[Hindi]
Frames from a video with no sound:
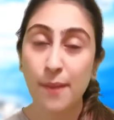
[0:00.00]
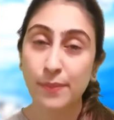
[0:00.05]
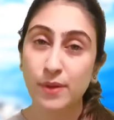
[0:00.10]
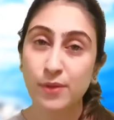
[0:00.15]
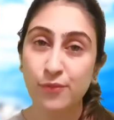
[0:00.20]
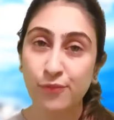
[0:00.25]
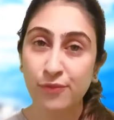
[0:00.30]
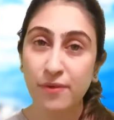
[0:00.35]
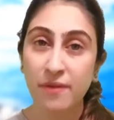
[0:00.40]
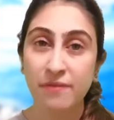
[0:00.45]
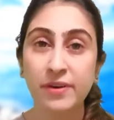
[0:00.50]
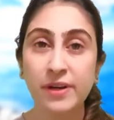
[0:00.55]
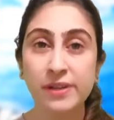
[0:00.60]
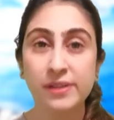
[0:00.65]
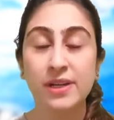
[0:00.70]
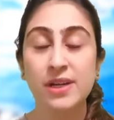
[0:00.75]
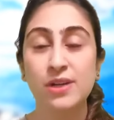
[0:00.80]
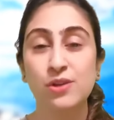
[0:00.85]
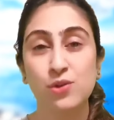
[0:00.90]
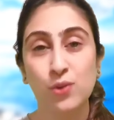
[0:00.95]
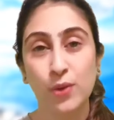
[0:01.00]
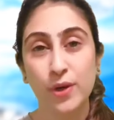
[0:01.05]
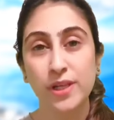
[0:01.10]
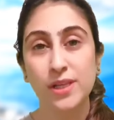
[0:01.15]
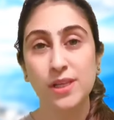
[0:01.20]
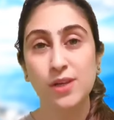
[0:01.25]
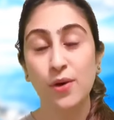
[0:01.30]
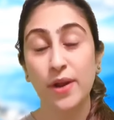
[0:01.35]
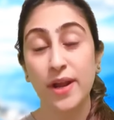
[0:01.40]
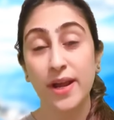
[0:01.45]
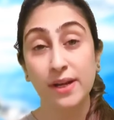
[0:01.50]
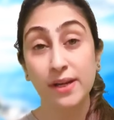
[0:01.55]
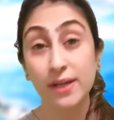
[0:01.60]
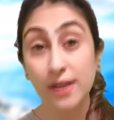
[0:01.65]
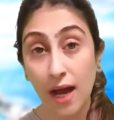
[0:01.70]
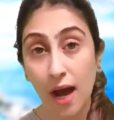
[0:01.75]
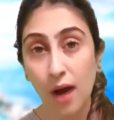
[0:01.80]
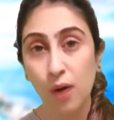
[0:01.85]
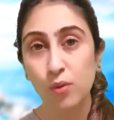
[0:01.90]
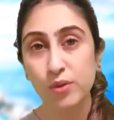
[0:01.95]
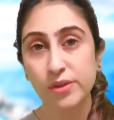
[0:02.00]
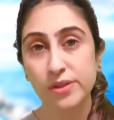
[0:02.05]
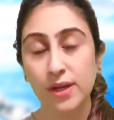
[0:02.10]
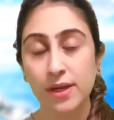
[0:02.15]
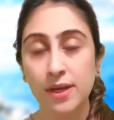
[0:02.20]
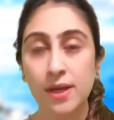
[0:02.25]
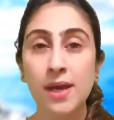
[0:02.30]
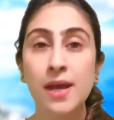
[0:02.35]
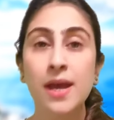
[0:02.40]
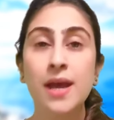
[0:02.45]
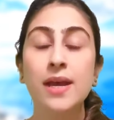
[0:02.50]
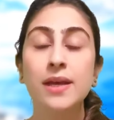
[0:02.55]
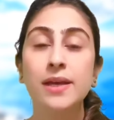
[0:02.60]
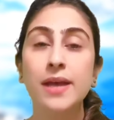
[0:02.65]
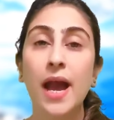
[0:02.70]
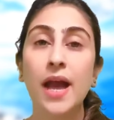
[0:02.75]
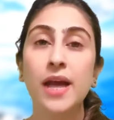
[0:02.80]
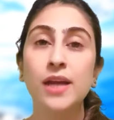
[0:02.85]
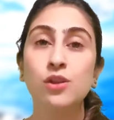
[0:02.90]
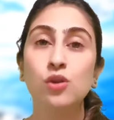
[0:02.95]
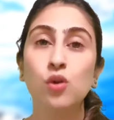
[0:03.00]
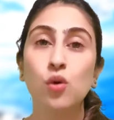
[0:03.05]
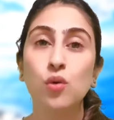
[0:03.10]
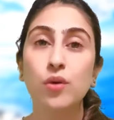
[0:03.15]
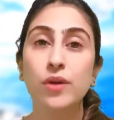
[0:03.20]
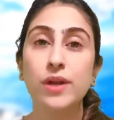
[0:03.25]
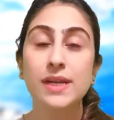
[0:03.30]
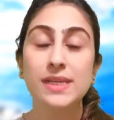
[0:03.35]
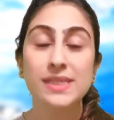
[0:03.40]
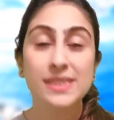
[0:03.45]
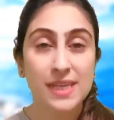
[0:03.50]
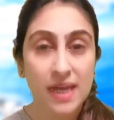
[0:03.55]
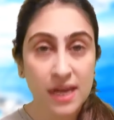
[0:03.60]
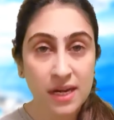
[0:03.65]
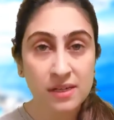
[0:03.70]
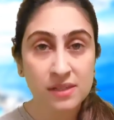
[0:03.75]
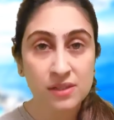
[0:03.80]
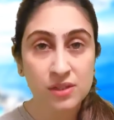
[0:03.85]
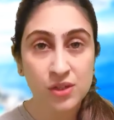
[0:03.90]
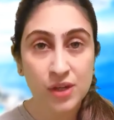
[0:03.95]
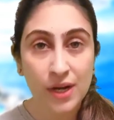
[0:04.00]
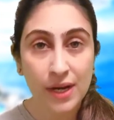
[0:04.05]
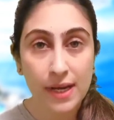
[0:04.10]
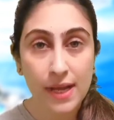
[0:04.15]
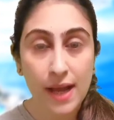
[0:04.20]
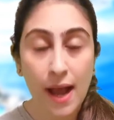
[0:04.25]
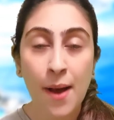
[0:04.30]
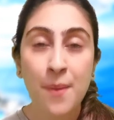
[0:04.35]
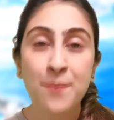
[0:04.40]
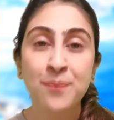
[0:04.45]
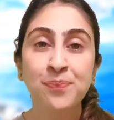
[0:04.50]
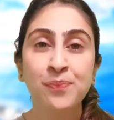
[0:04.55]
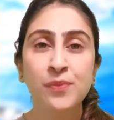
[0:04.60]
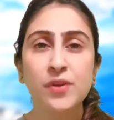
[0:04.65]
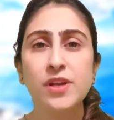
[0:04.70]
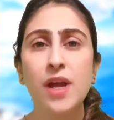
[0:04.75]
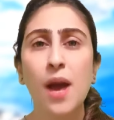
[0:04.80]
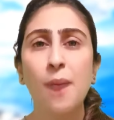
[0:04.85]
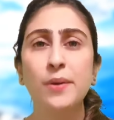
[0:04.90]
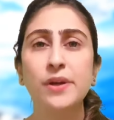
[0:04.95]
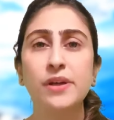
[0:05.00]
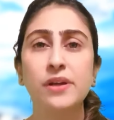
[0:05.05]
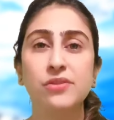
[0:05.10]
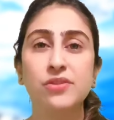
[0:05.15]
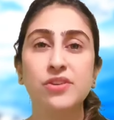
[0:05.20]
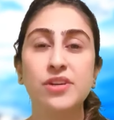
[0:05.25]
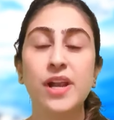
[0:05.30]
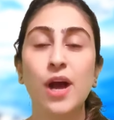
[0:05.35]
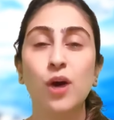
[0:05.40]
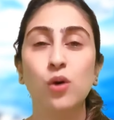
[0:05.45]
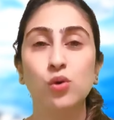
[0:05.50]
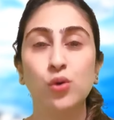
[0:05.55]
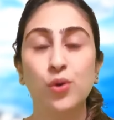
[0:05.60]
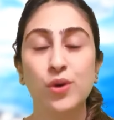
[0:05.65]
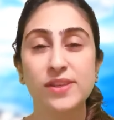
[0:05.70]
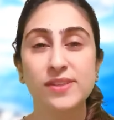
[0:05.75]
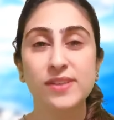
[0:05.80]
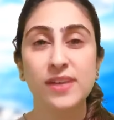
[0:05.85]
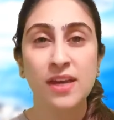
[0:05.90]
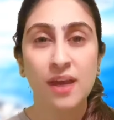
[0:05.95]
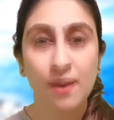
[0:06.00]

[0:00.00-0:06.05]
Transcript: आपकी फेवरेट तरीन जोड़ी थी और एक ना हो सकी क्या इन दोनों ने सही डिसीजन लिया या फिर कतरीना को थोड़ी सी